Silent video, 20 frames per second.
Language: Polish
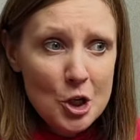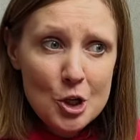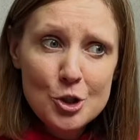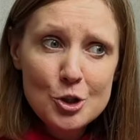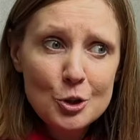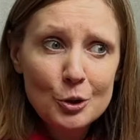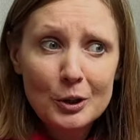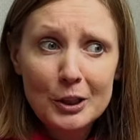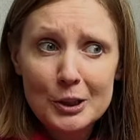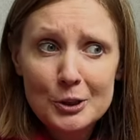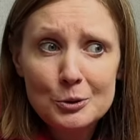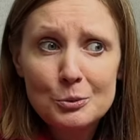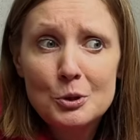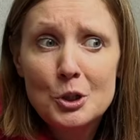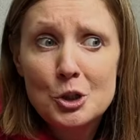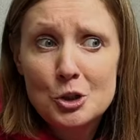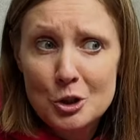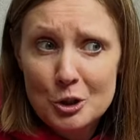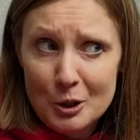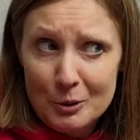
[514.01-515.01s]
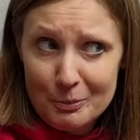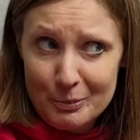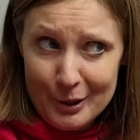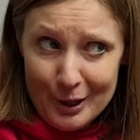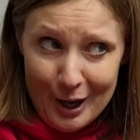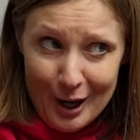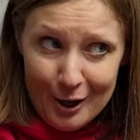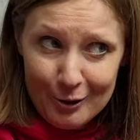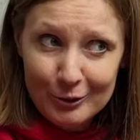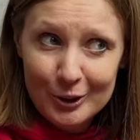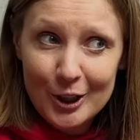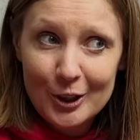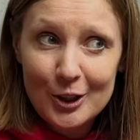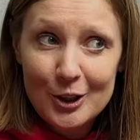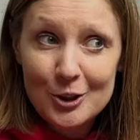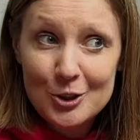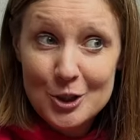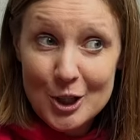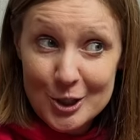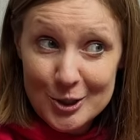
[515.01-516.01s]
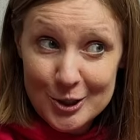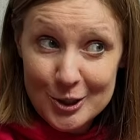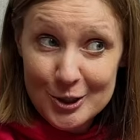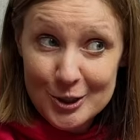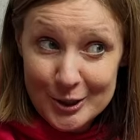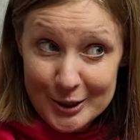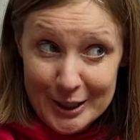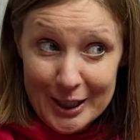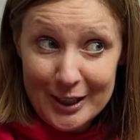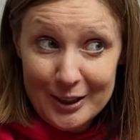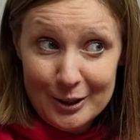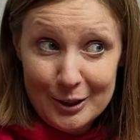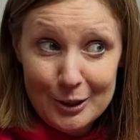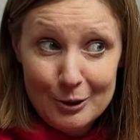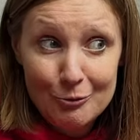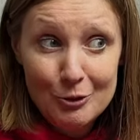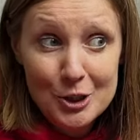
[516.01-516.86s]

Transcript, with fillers: i się okazuje, że naprawdę ten czas jest cenny.